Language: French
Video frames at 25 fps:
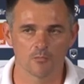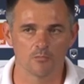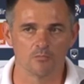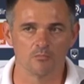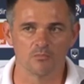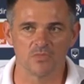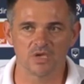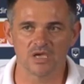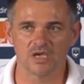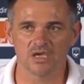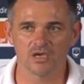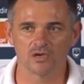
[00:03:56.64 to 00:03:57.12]

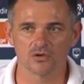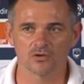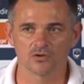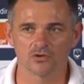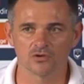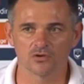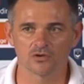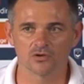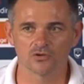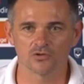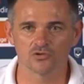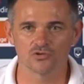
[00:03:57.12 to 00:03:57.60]
Mais
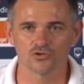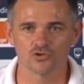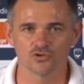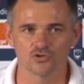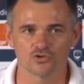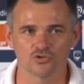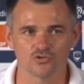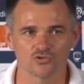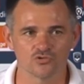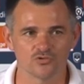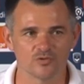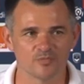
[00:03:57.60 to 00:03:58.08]
euh,
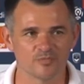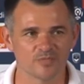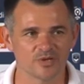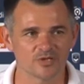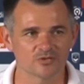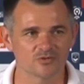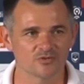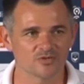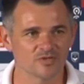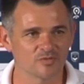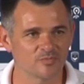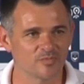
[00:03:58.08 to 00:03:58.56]
je suis
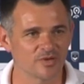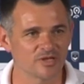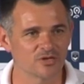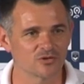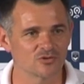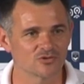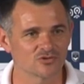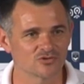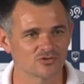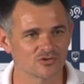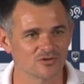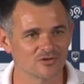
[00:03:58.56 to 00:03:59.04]
persuadé de ne pas être
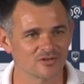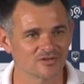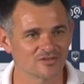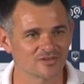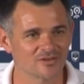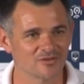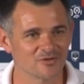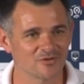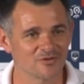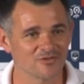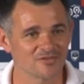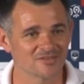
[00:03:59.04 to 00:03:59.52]
le seul
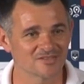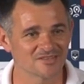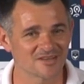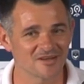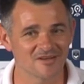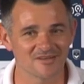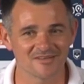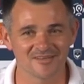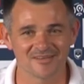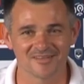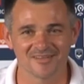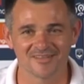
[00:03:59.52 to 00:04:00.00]
entraîneur dans ce
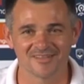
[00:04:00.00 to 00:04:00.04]
cas.